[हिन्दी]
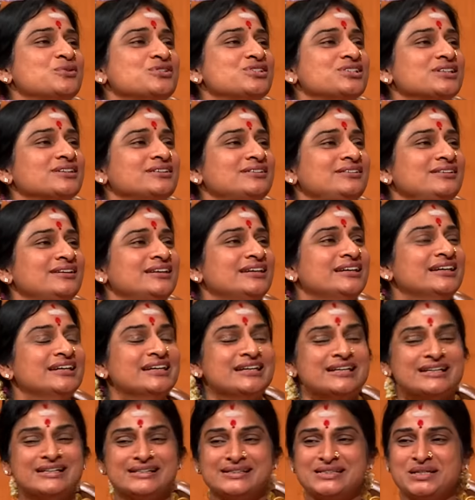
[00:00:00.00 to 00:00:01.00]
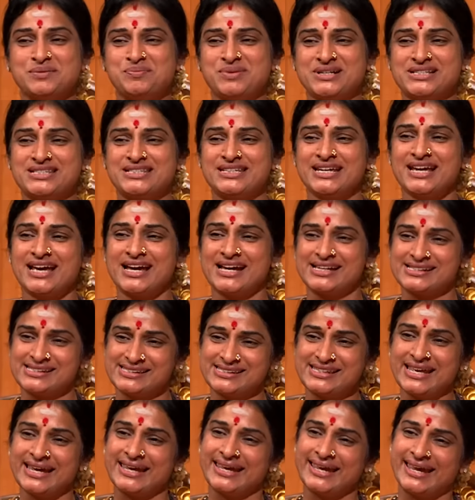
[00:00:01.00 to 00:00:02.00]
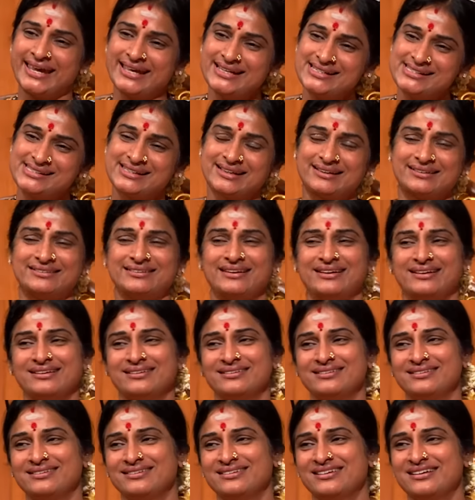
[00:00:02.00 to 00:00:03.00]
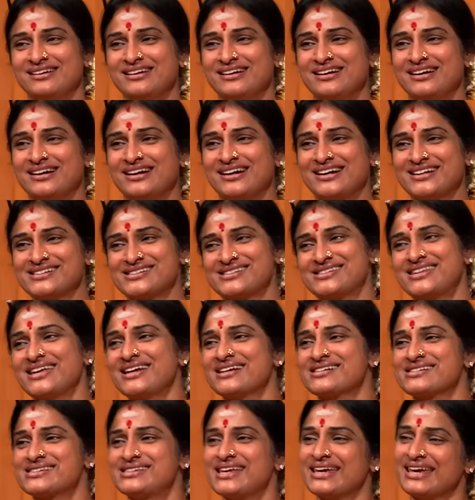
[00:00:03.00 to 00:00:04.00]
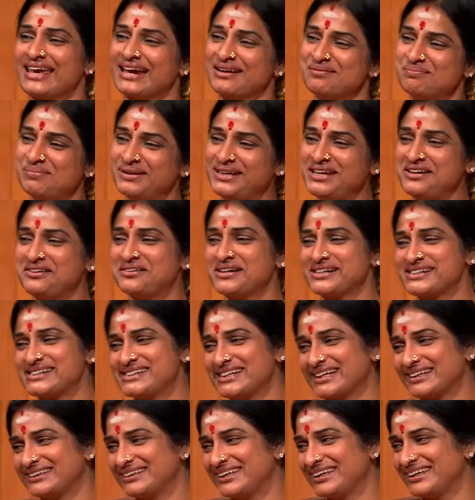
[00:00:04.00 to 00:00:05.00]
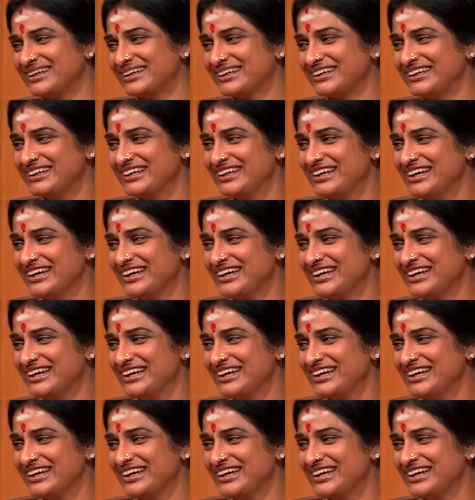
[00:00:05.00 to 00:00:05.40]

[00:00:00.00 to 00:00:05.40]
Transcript: मुझे जब बच्चे हंसते खेल सकते हैं हंसते हंसते कैडबरी खा सकते हैं